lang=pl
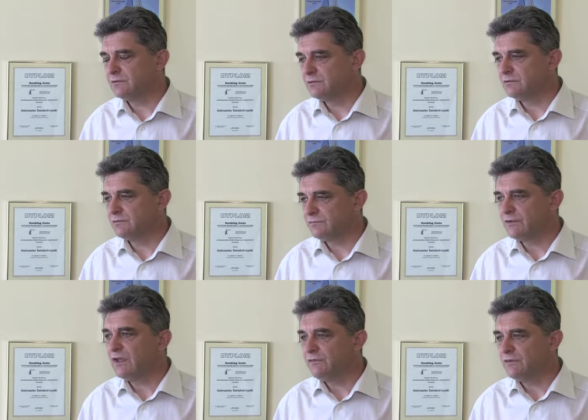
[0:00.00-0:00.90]
w
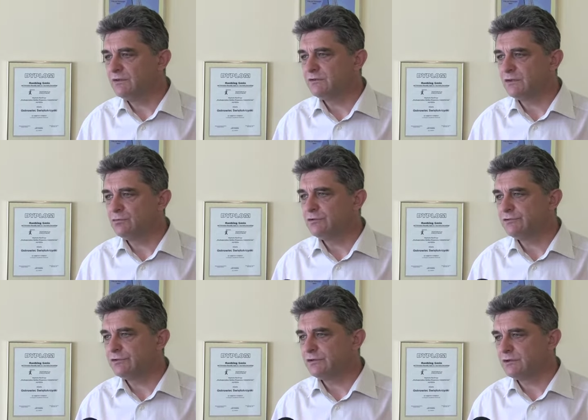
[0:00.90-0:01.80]
tej chwili znajduje
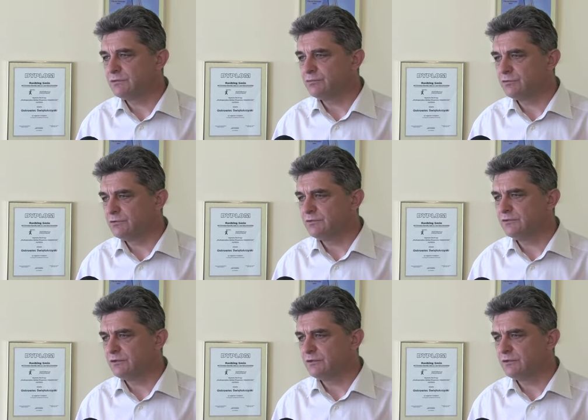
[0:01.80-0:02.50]
się teren przy ulicy